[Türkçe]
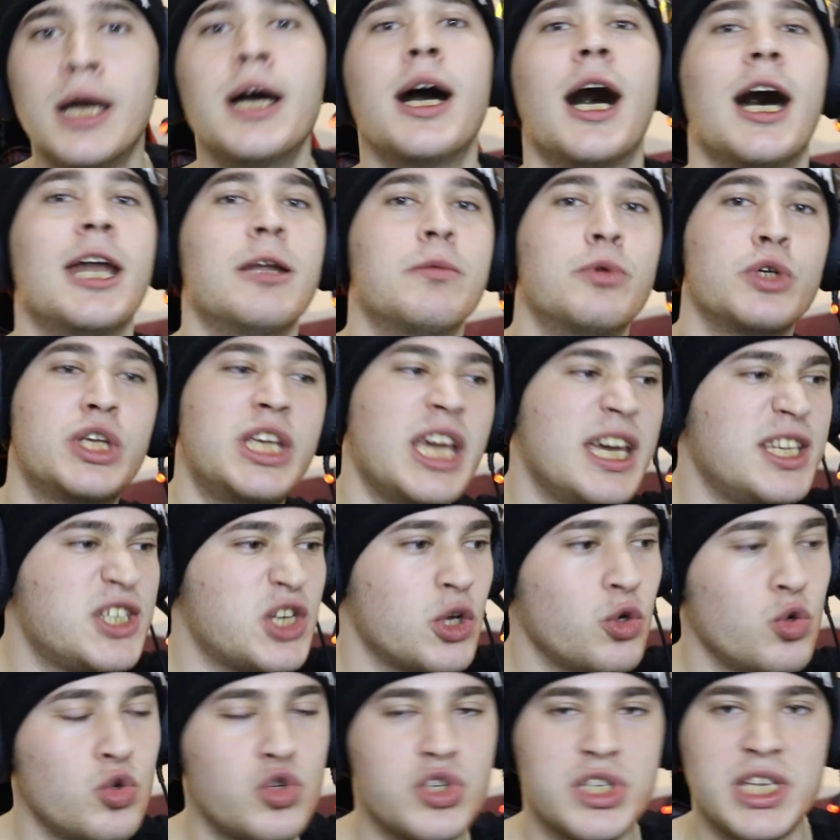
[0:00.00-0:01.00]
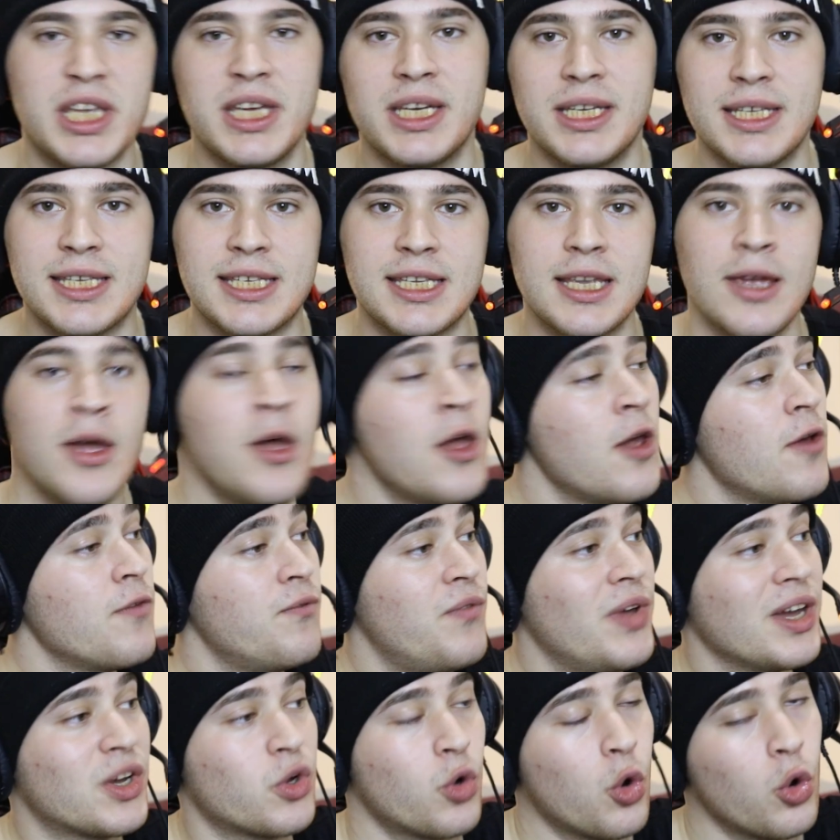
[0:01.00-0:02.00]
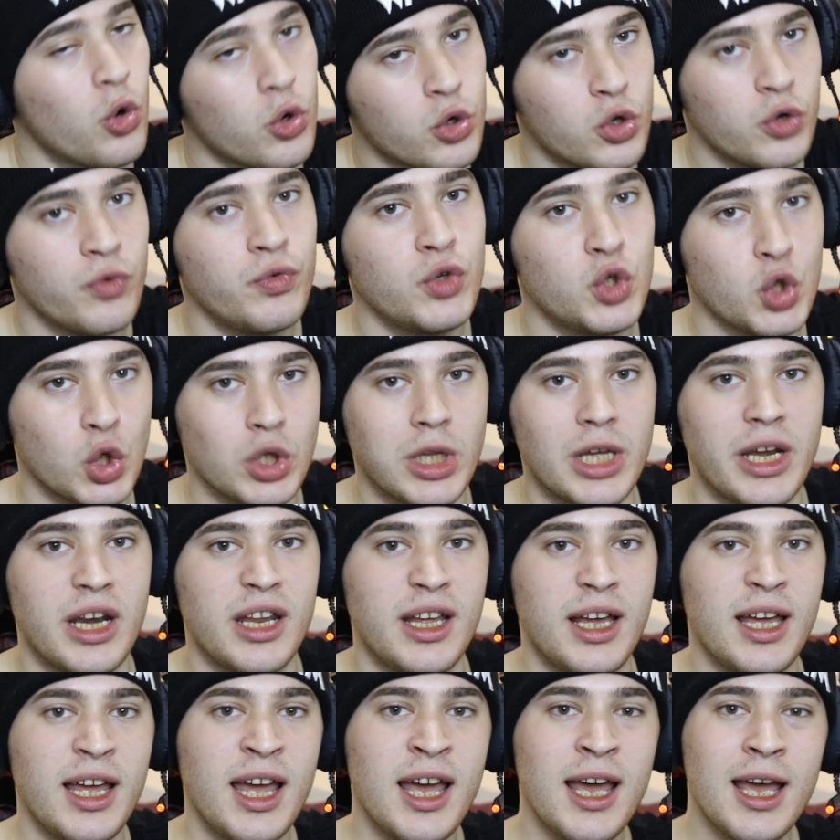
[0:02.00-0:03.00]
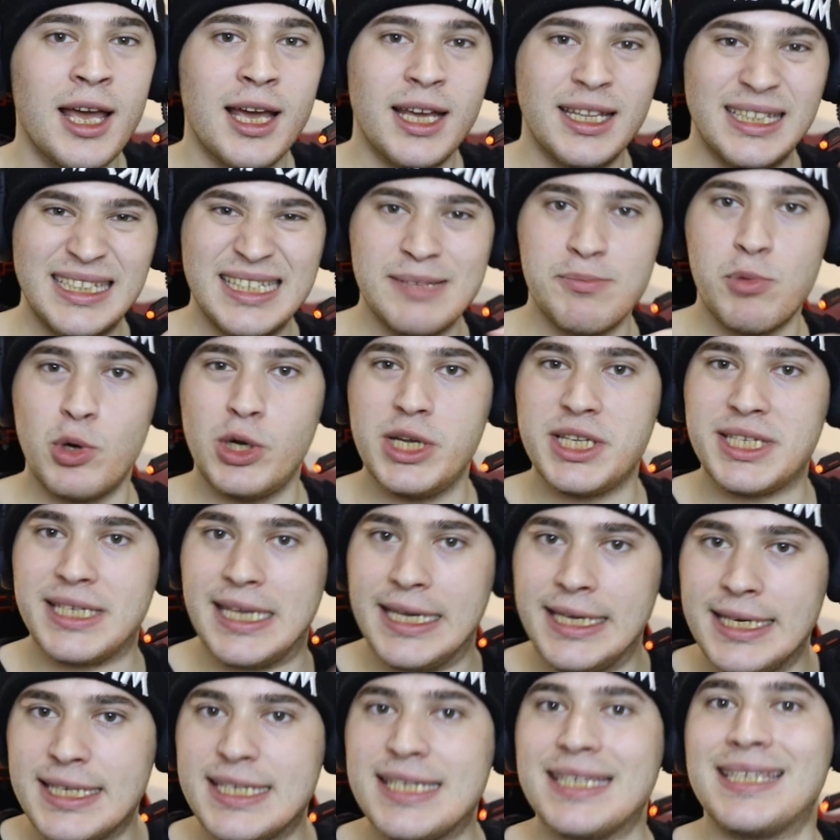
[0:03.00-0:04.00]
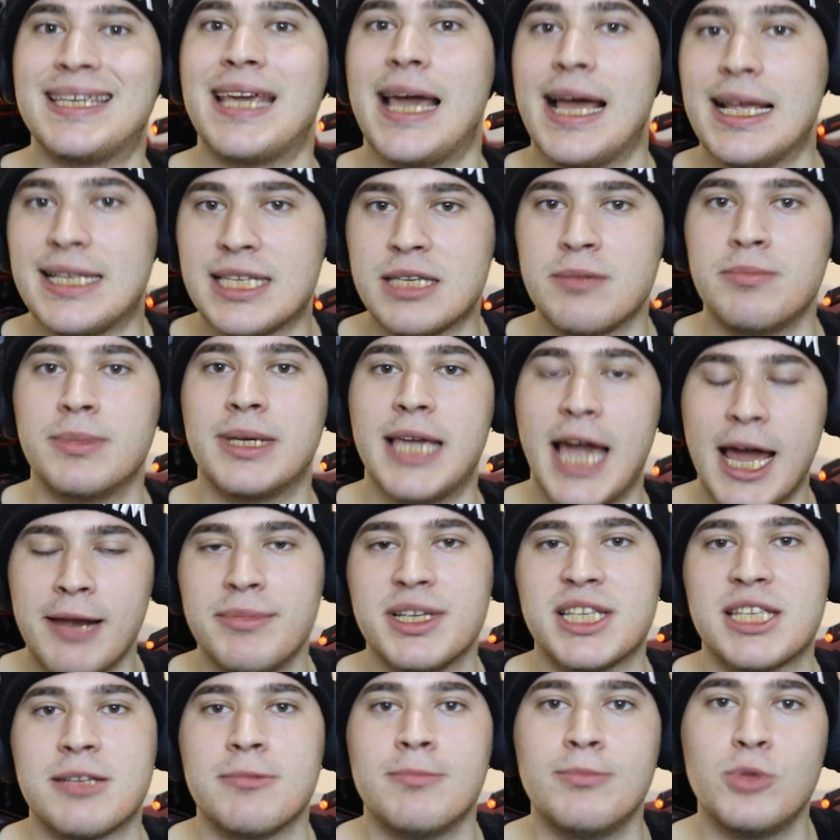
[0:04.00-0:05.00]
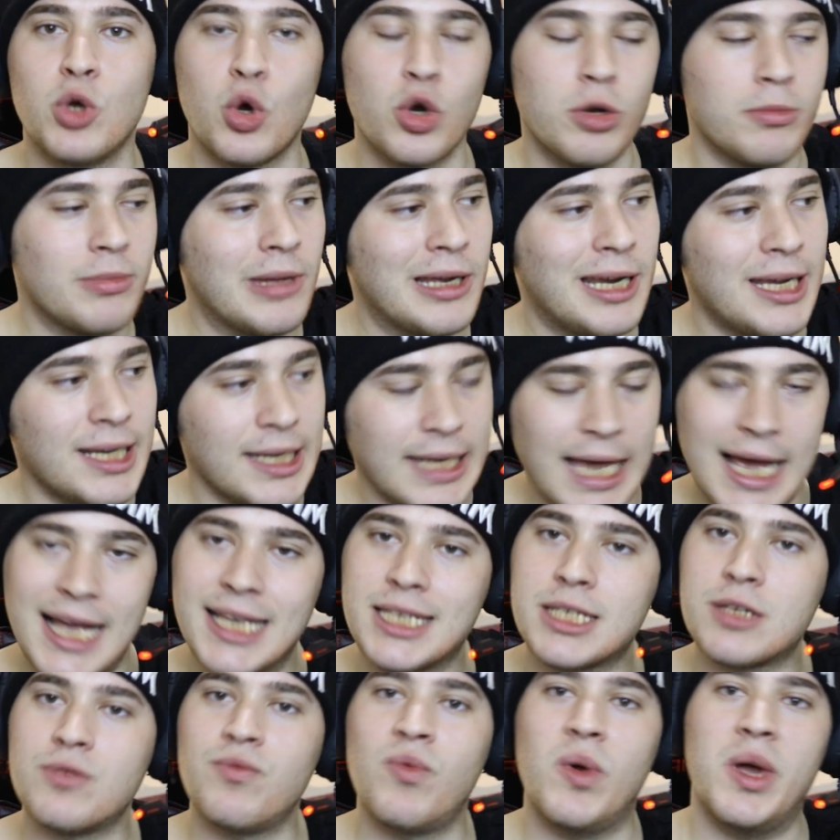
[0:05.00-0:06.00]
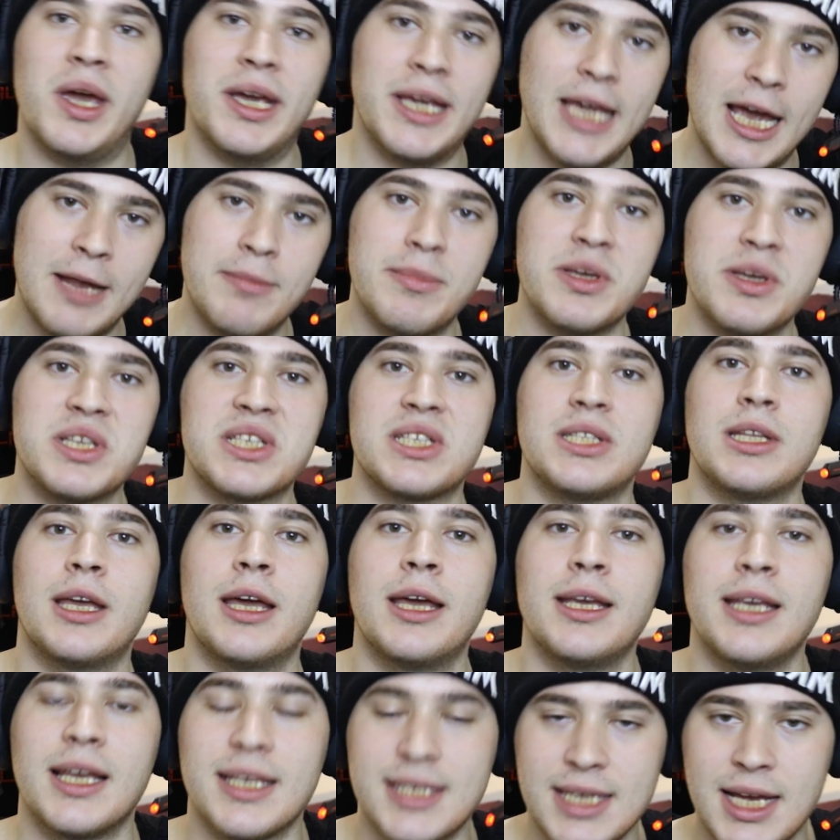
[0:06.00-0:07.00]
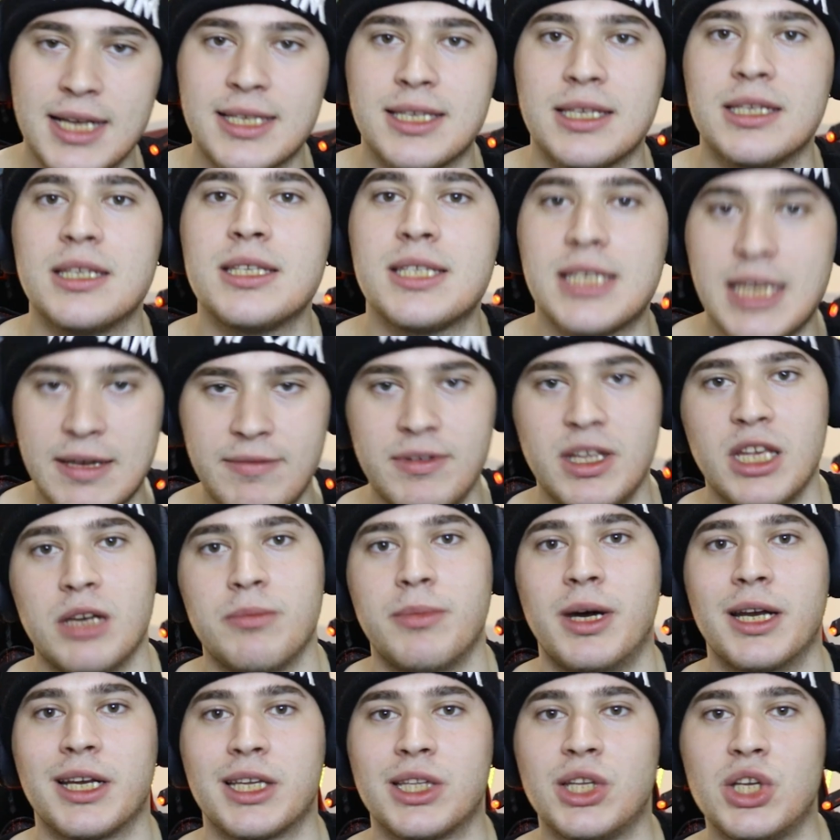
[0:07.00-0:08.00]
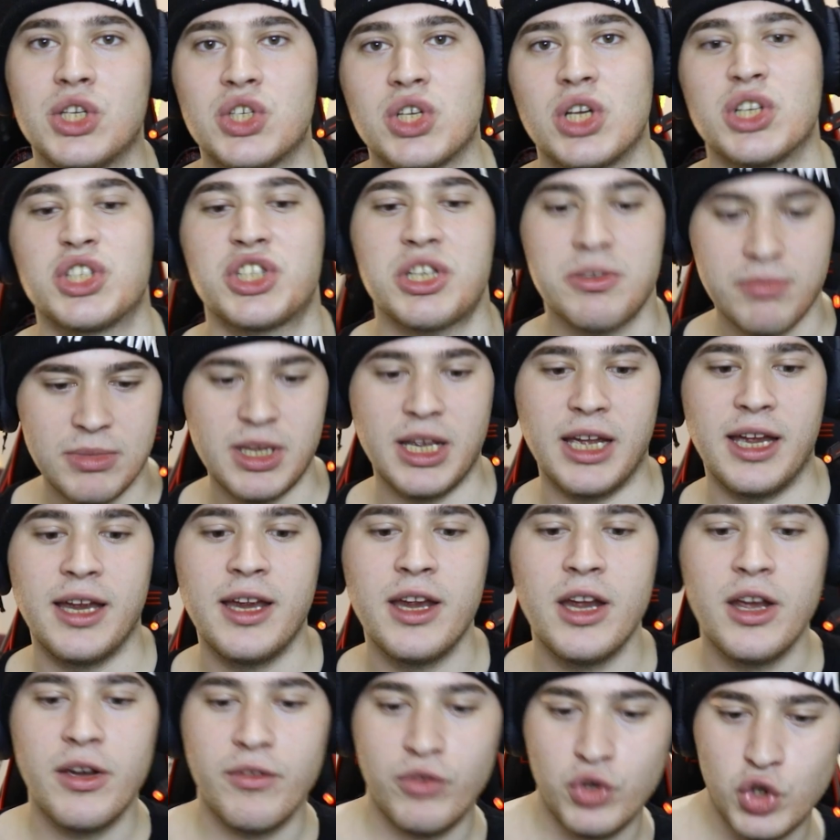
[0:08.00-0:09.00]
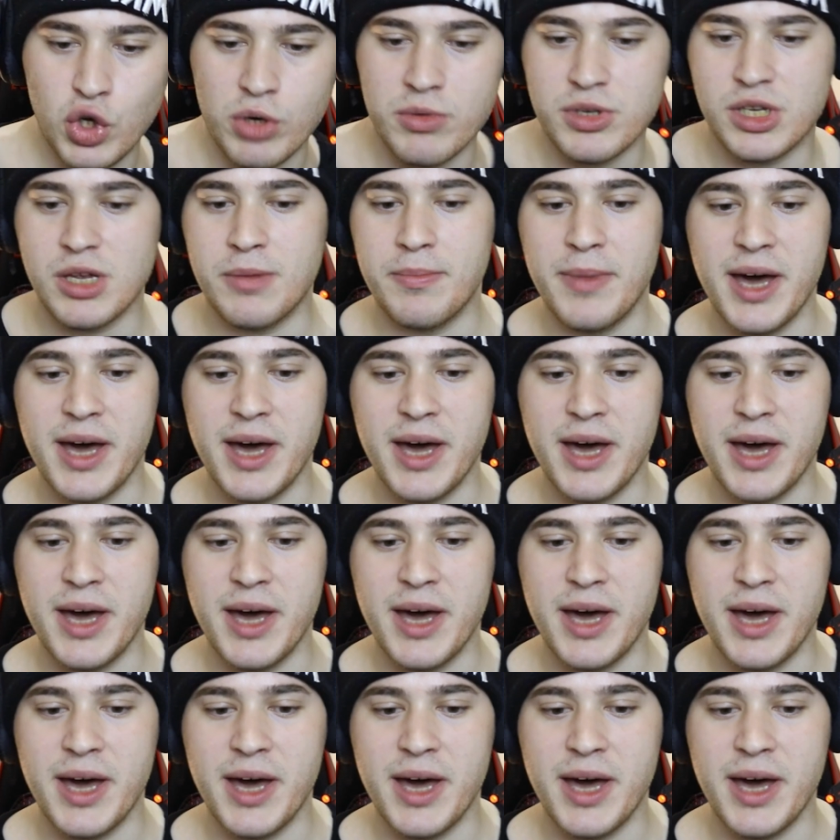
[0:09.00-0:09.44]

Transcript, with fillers: Hani bu gece 3 serisi ve korku videolarının böyle serisi gelsin mi gelmesin mi yorumlara gelsin veya gelmesin diye yazarsanız sevinirim arkadaşlar. Şimdi videomuza